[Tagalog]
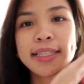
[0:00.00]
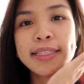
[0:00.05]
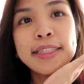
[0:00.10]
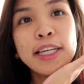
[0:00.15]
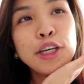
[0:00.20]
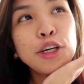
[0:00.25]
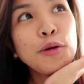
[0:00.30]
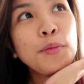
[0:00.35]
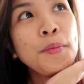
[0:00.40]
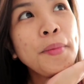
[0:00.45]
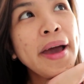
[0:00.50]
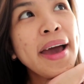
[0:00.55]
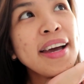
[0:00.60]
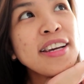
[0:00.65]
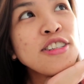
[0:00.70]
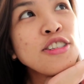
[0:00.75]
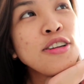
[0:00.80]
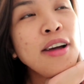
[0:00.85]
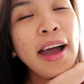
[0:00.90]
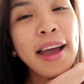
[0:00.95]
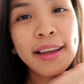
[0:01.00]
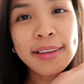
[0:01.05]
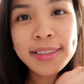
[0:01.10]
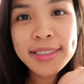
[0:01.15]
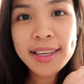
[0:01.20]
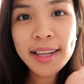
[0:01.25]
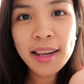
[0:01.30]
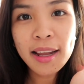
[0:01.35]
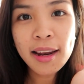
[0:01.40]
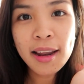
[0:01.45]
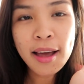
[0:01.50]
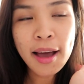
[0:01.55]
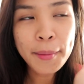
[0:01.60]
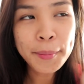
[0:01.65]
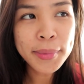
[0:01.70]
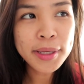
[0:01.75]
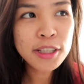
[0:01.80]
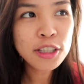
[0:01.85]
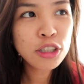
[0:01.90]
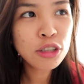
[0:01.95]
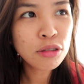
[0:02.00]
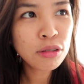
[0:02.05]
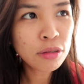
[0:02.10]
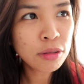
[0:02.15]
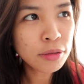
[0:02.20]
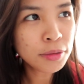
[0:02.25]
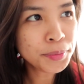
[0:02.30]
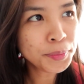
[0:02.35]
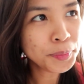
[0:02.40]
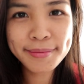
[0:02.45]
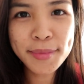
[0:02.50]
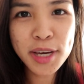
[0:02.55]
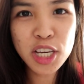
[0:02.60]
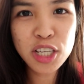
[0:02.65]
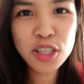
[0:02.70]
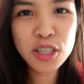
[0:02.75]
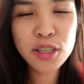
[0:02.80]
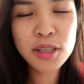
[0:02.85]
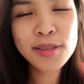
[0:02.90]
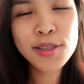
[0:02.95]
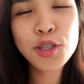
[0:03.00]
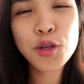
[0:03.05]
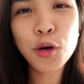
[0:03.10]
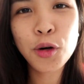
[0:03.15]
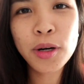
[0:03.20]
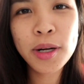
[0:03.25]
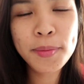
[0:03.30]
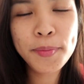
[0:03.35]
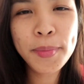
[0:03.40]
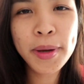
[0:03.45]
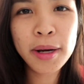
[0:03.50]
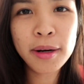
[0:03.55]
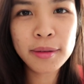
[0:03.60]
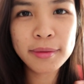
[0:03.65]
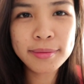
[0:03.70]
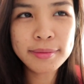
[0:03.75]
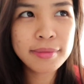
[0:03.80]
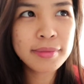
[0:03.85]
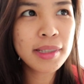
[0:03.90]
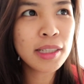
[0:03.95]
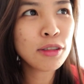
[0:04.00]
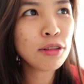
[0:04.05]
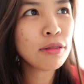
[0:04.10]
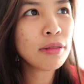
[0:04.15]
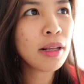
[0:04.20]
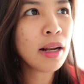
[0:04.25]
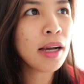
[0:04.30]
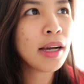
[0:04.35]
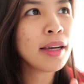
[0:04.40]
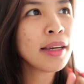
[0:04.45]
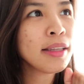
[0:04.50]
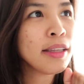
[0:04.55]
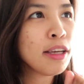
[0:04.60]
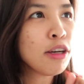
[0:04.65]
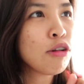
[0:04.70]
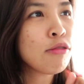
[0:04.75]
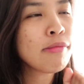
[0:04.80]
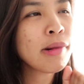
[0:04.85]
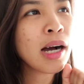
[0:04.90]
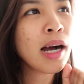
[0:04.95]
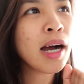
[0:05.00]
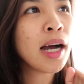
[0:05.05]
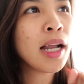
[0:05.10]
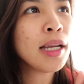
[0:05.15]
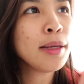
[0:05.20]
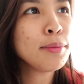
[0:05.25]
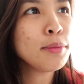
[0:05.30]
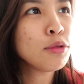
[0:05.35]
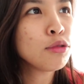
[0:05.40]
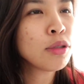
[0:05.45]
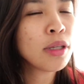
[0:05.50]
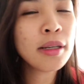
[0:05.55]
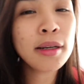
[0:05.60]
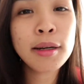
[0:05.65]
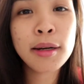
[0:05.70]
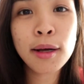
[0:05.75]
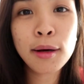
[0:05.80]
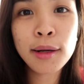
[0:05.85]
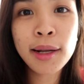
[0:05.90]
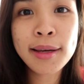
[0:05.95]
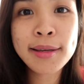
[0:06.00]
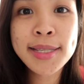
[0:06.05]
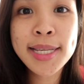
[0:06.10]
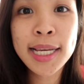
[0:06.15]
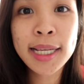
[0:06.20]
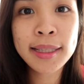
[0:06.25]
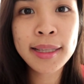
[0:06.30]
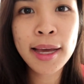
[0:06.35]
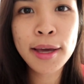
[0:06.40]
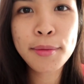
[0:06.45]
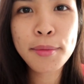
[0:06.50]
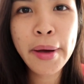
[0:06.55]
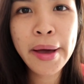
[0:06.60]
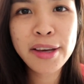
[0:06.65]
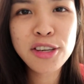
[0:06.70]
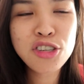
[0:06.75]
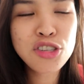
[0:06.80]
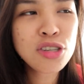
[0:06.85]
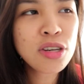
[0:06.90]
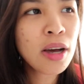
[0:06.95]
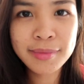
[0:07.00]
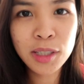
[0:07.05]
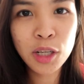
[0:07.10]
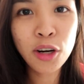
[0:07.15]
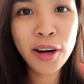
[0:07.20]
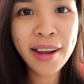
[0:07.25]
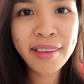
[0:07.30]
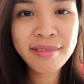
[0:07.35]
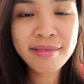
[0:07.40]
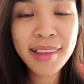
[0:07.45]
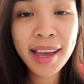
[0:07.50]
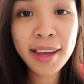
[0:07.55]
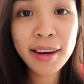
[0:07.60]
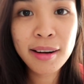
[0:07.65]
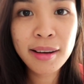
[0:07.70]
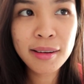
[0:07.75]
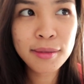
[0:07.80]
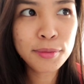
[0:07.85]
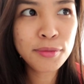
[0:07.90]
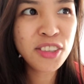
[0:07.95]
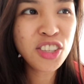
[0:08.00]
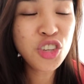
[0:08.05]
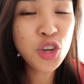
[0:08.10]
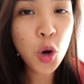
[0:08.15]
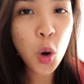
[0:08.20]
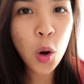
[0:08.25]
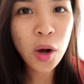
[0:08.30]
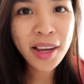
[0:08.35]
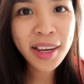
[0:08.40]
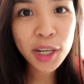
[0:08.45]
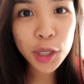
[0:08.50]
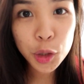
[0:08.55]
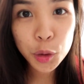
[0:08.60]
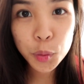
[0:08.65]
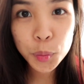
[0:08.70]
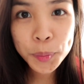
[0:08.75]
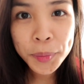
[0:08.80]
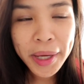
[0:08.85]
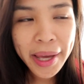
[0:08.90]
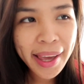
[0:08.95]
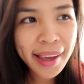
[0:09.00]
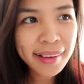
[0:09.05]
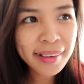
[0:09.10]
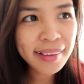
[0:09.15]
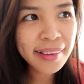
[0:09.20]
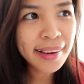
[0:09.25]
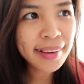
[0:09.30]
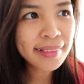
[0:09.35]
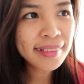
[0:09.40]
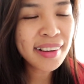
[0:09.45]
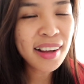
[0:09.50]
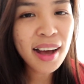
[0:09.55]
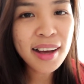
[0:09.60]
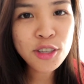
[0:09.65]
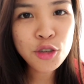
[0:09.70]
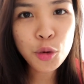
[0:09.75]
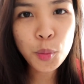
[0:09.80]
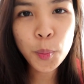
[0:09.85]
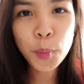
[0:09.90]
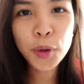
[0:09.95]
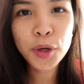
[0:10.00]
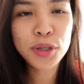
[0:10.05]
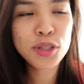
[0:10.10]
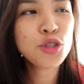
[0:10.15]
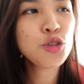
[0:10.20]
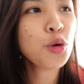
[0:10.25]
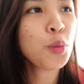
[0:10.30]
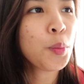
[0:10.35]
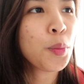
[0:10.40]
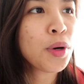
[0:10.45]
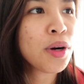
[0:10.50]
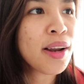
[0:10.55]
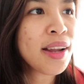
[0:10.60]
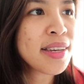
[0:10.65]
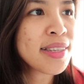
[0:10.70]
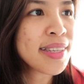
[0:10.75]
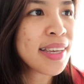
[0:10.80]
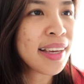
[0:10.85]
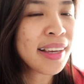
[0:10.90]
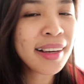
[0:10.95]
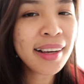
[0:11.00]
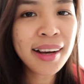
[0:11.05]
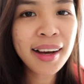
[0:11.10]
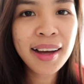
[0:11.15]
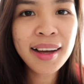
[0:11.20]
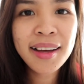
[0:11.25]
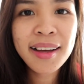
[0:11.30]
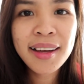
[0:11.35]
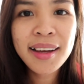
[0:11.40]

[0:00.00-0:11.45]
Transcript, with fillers: So yung besh ay sila lamit yung besh. Sorry pero ito talaga hindi ko makakalimutan na lasing tayo besh. nagrent tayo ng video okay room and then super super lasing ka.